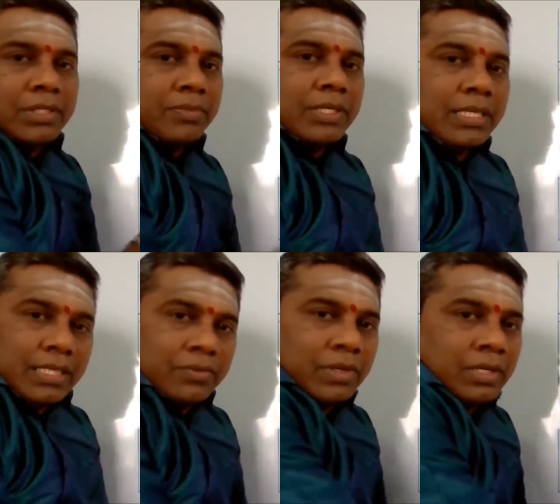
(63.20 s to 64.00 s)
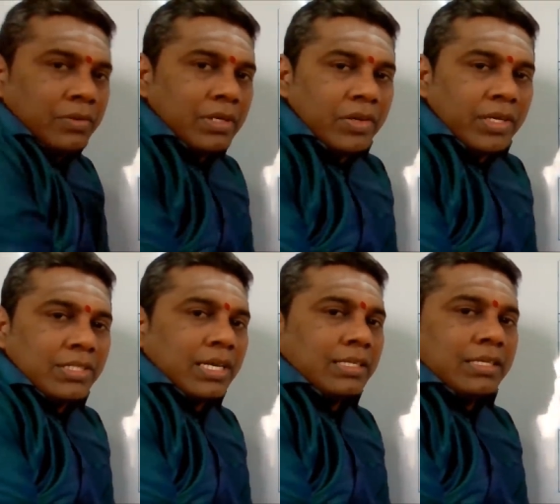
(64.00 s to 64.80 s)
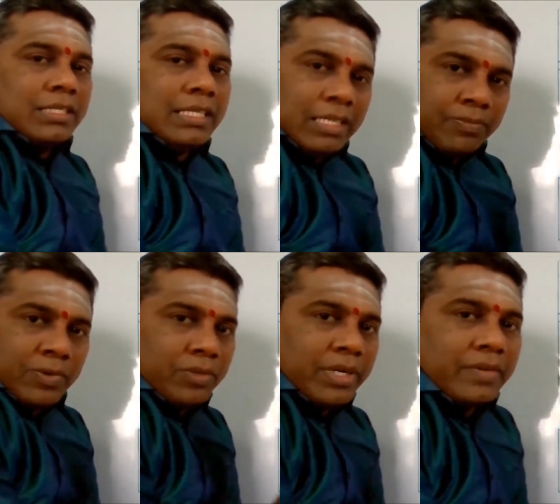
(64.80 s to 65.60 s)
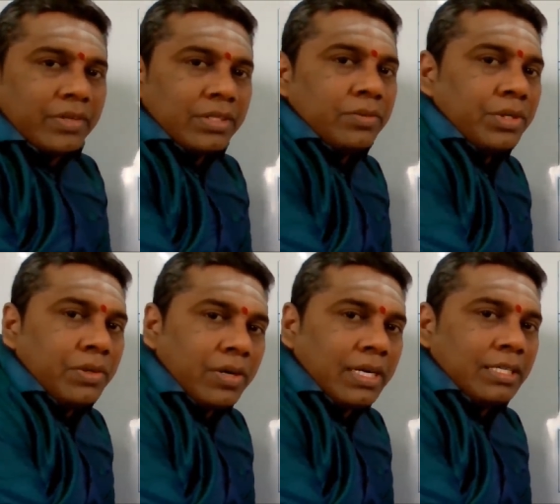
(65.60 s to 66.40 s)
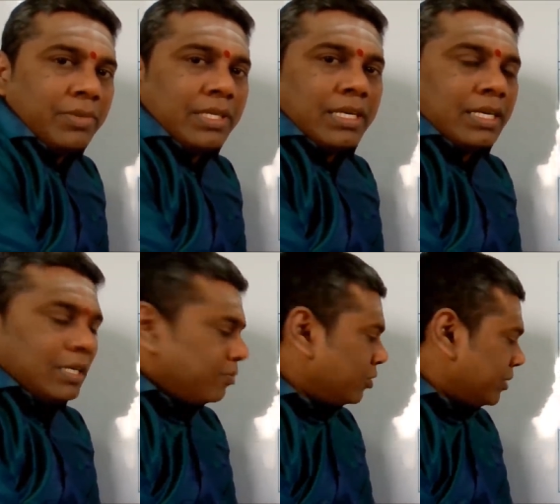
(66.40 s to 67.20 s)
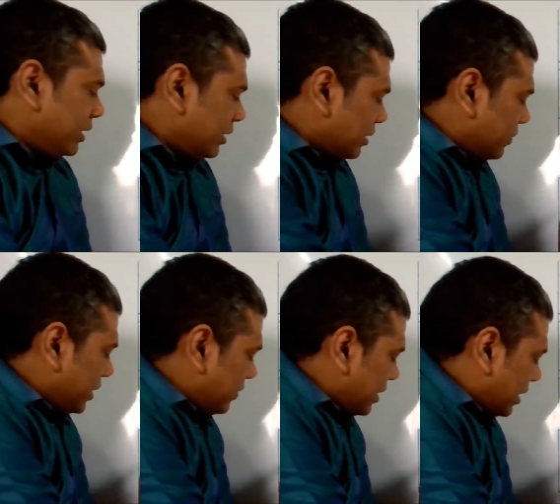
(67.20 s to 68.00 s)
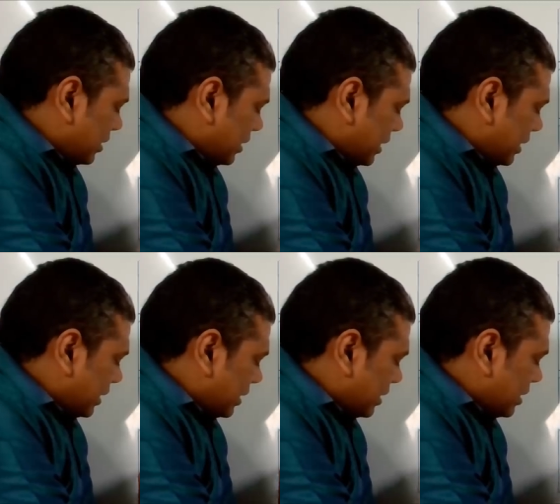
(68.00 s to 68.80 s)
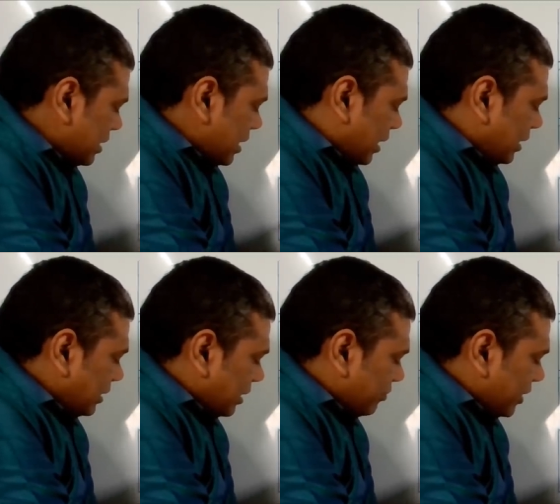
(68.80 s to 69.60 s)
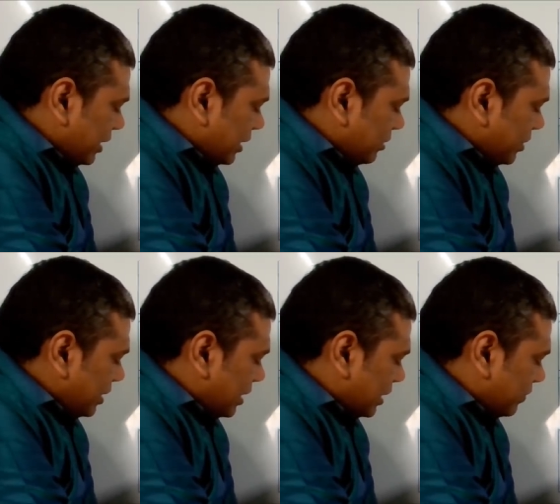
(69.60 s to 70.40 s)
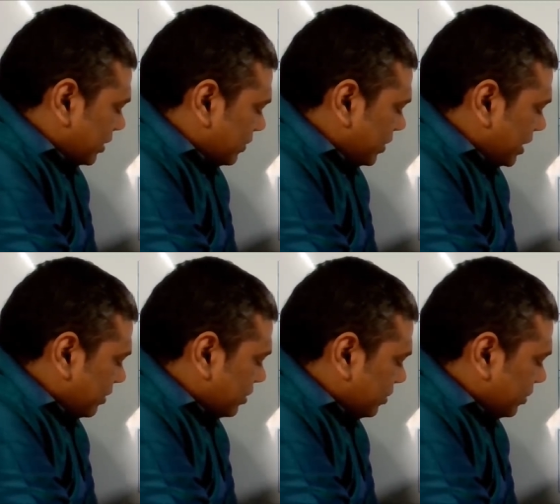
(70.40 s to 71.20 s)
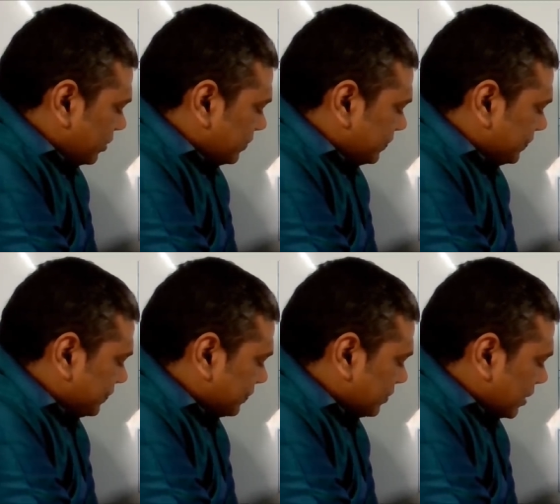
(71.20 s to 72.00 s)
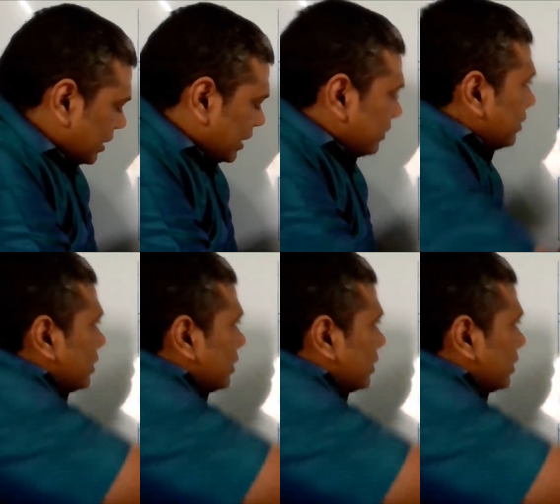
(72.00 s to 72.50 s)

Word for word: வந்து பார்த்தீங்கன்னா உங்கள் உங்களுடைய ஜாதகத்துக்கு எப்பவுமே வந்து ஒரு யோகாதிபதியாக எப்பவுமே இருக்கக்கூடியவர் யாருன்னு கேட்டீங்கன்னா ஐந்தாம் வீட்டு அதிபதியாக வரக்கூடியவர் குரு இவர்